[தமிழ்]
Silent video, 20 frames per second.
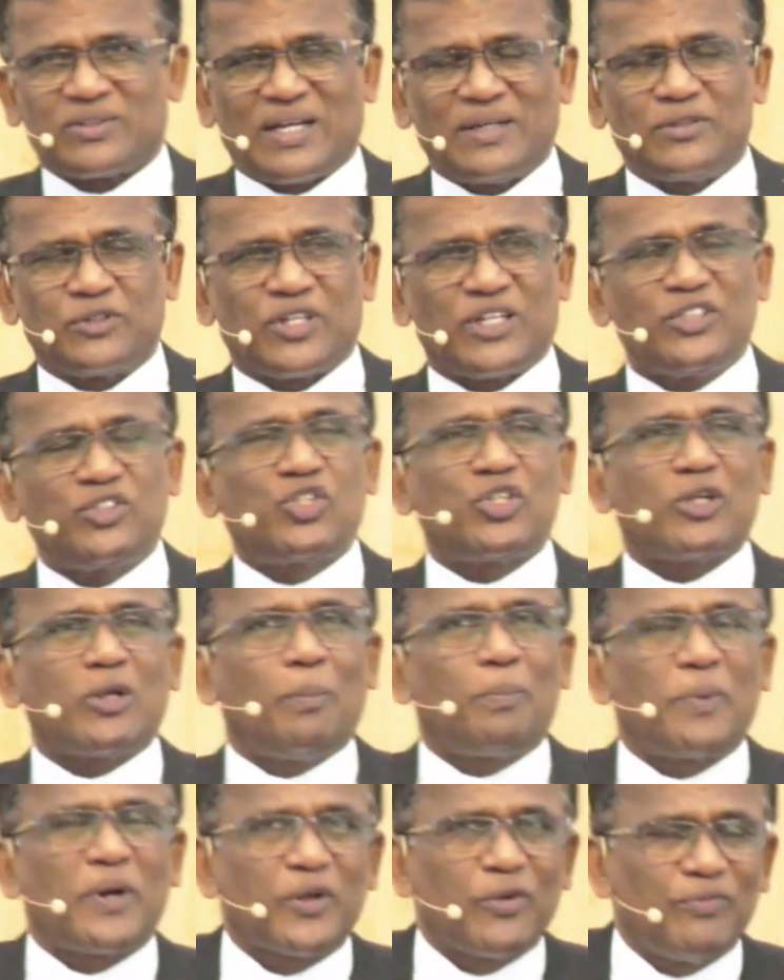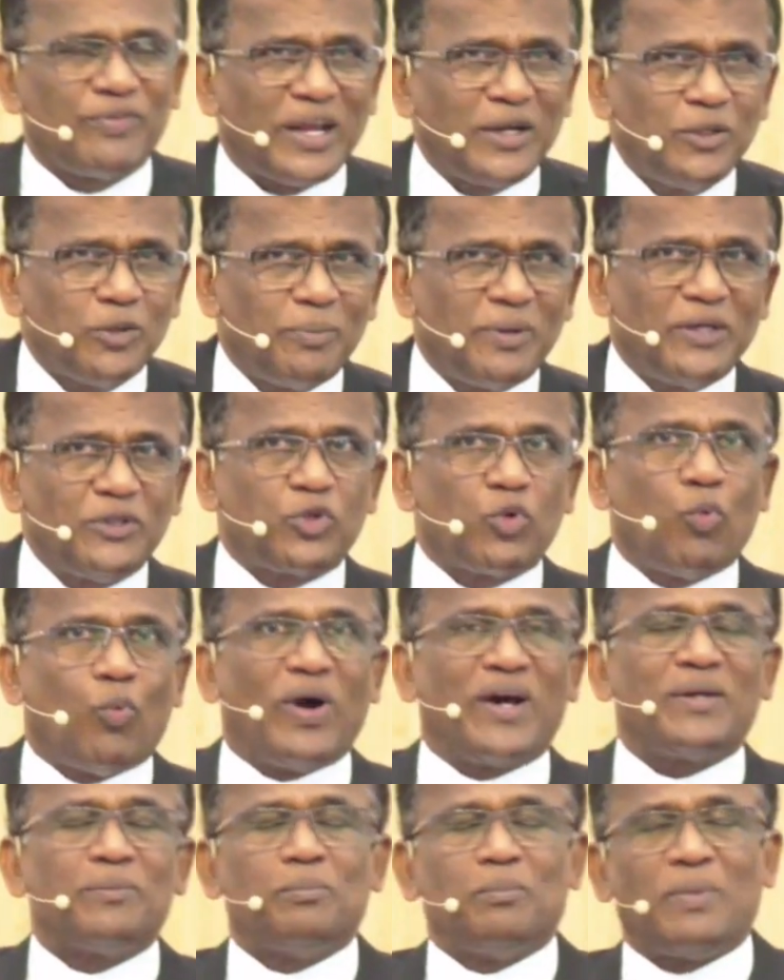தன் ரட்சிக்கப்பட வேண்டும் என்று
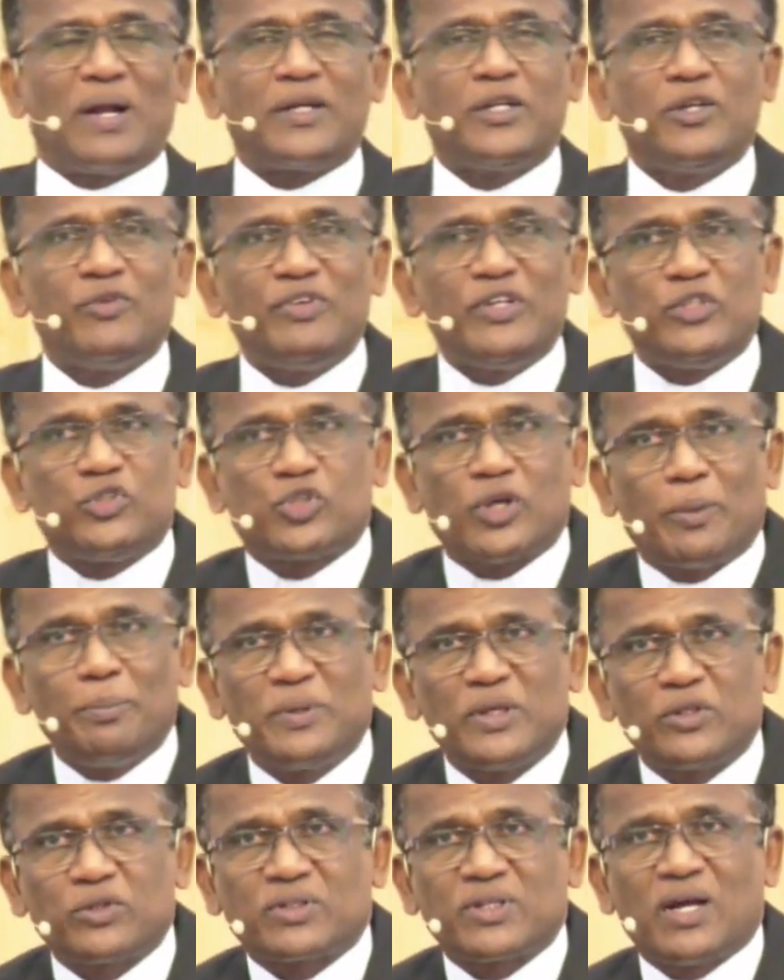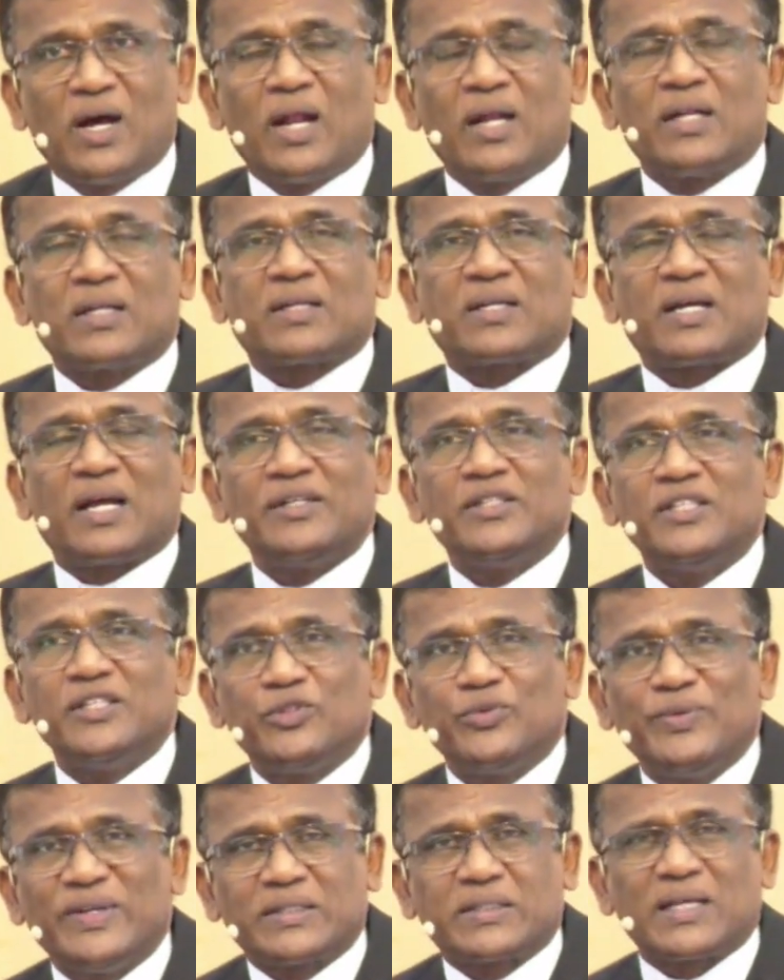மனைவி ஜபித்தால்
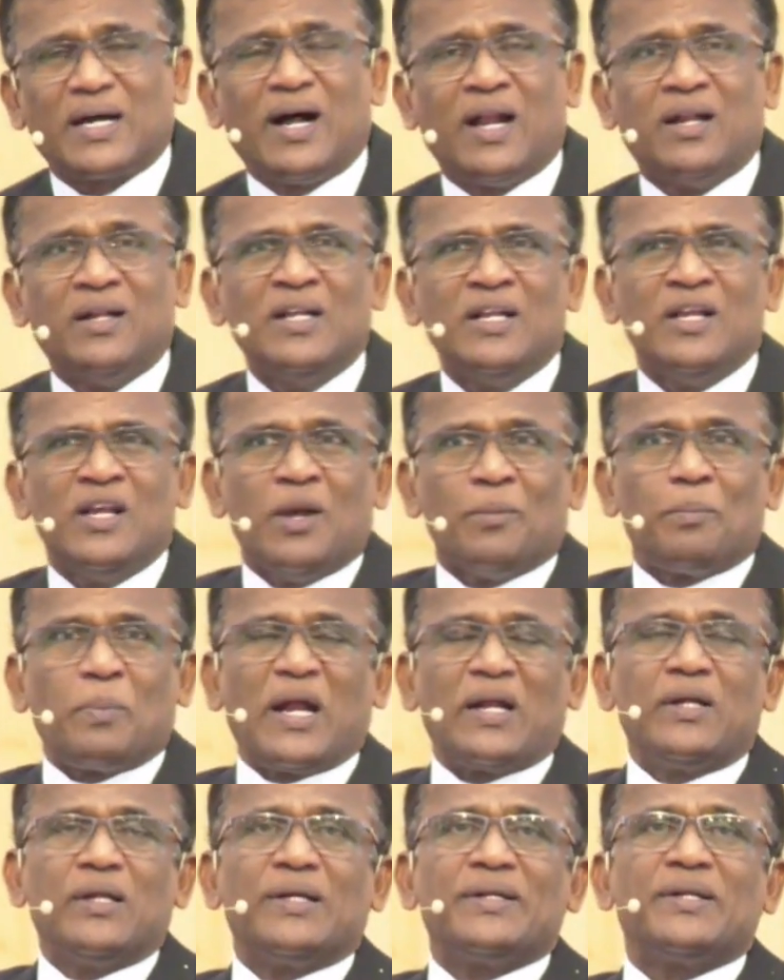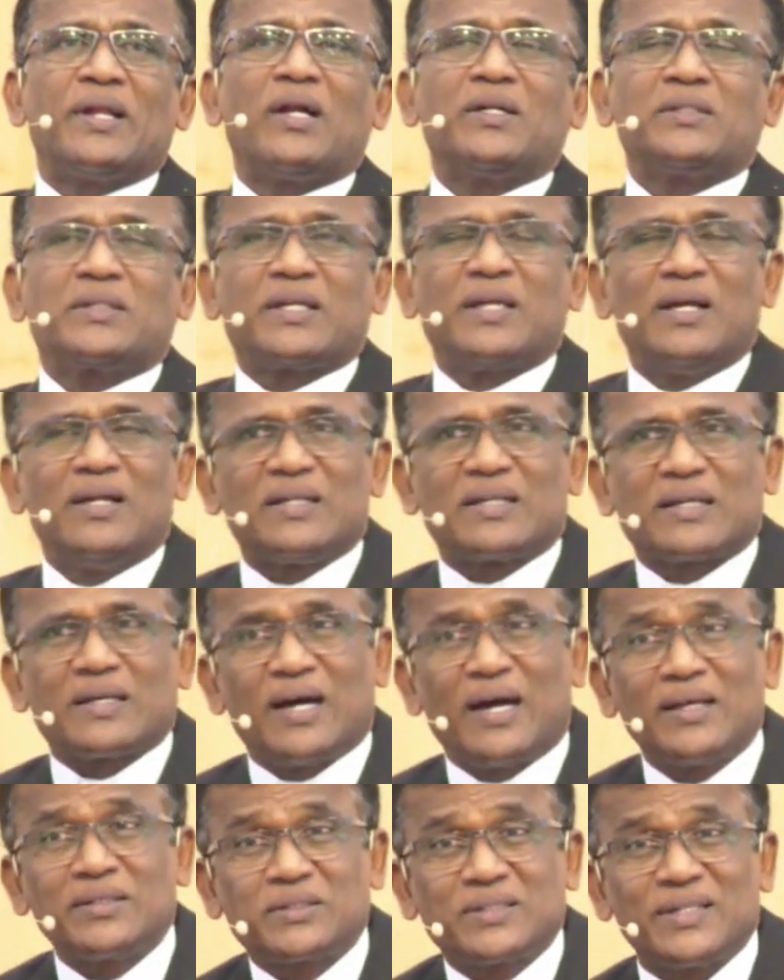கண்ணீர் விட்டால் பல நாட்கள்
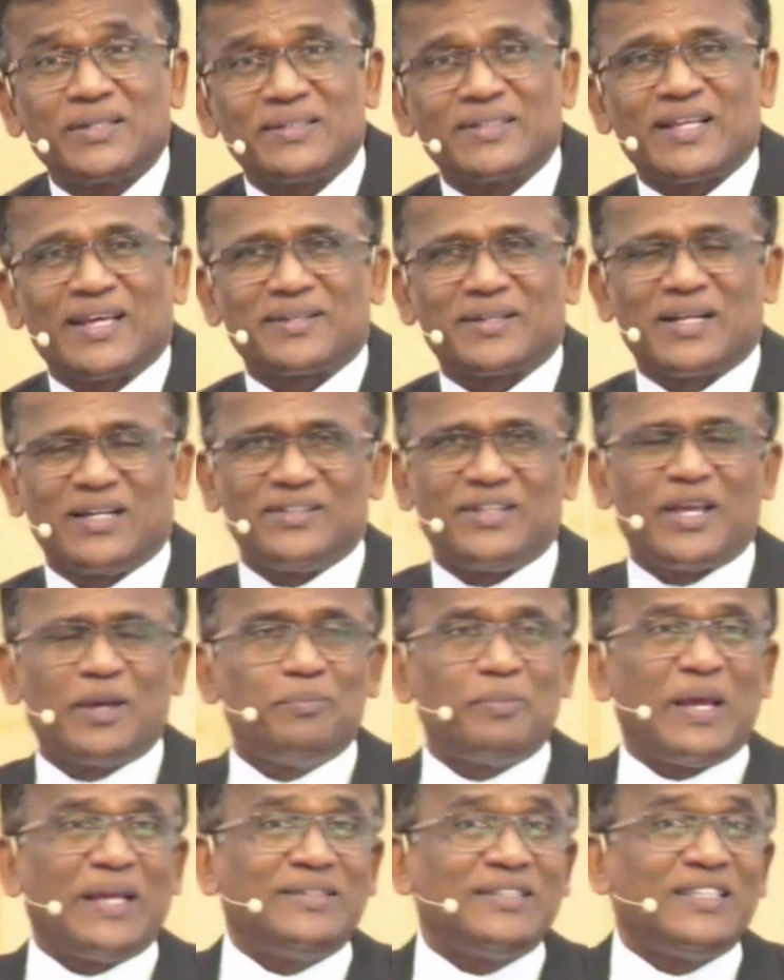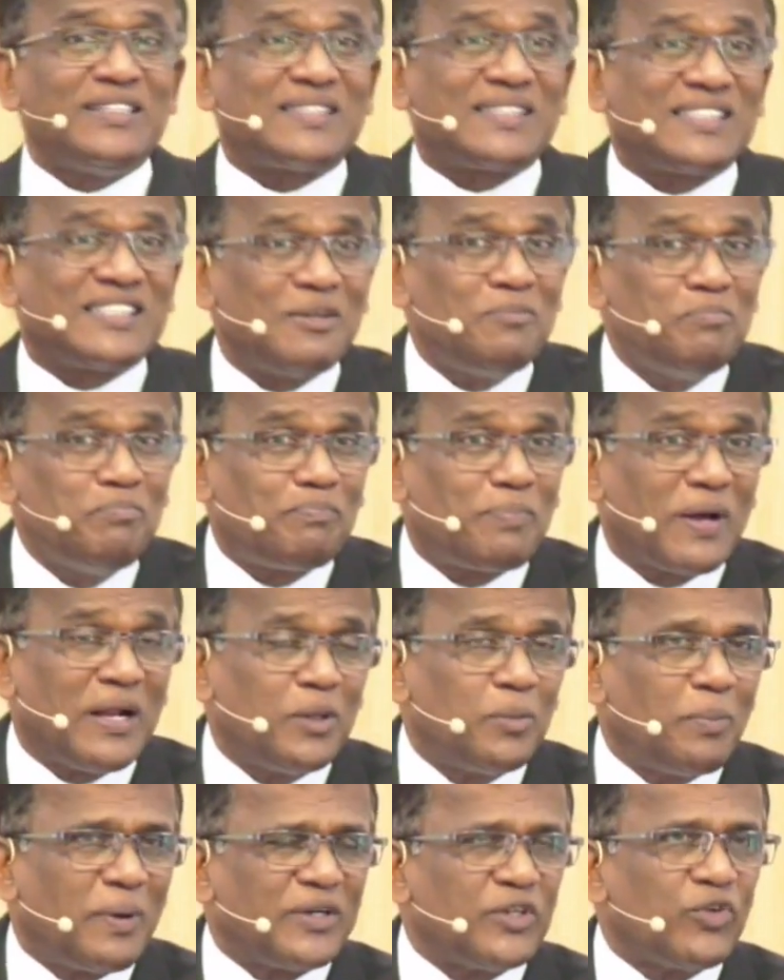காத்திருந்தார்கள் தே மேட் இட்
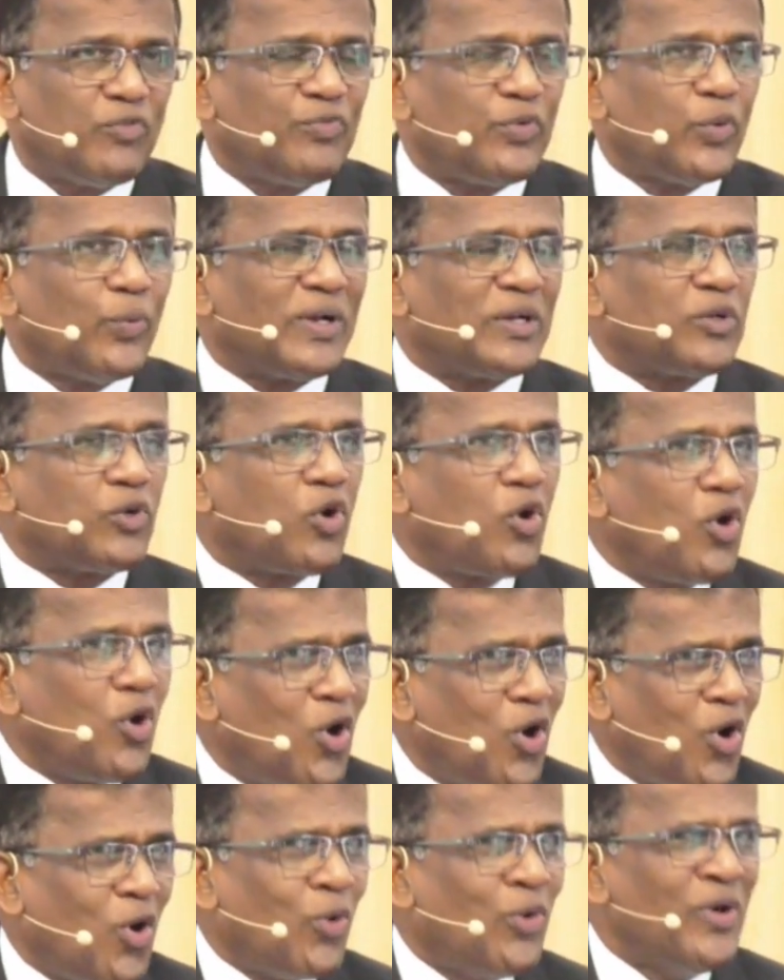சிம்பிள் பட் இஃப் யூ வில் கோ